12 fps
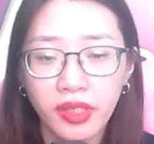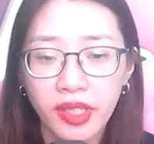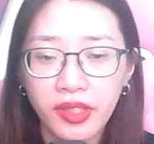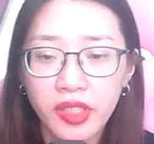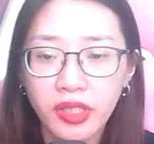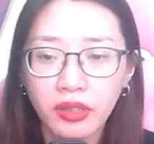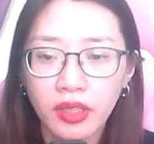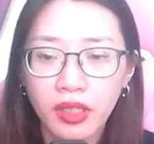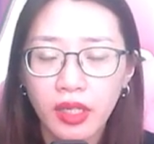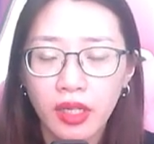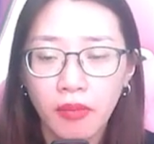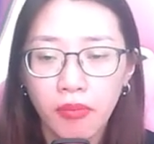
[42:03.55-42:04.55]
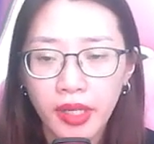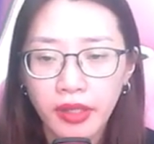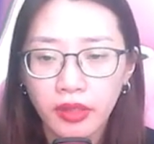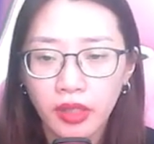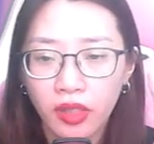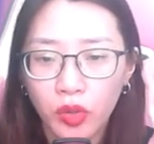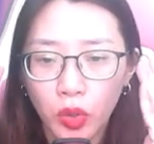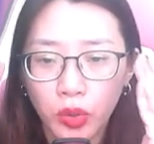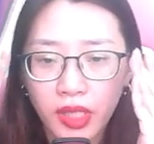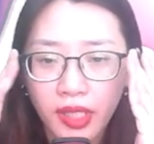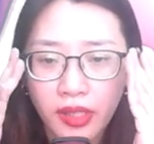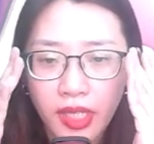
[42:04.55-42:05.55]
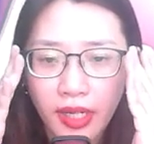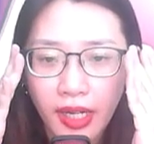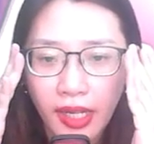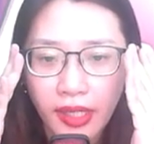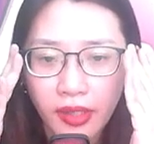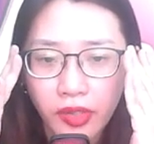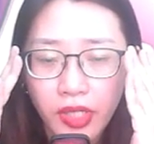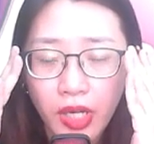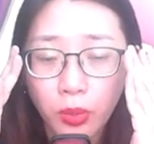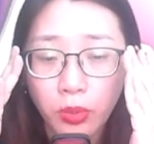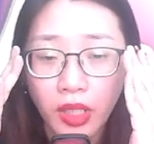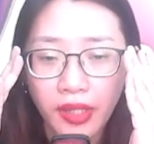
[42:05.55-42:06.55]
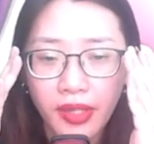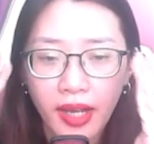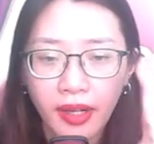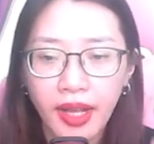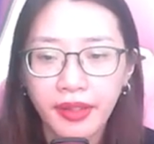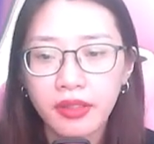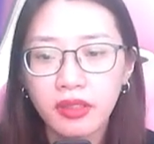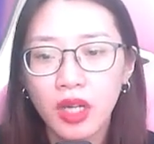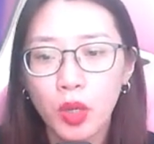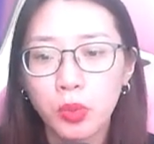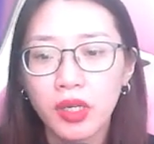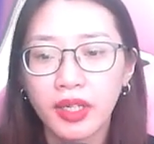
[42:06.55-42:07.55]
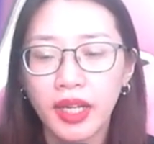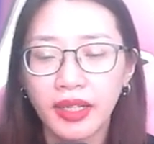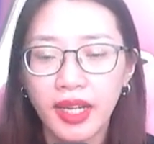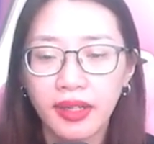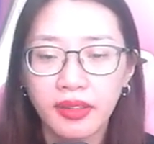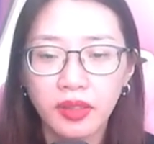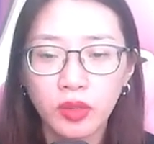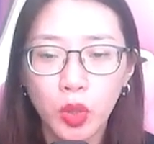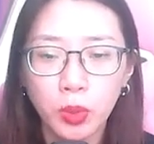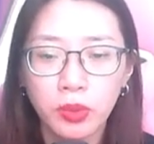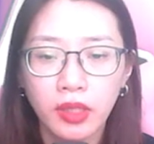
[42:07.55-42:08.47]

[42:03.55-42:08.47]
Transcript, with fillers: kiến trước, biết cuộc chiến tranh này trong thời gian ngắn không có khả năng kết thúc,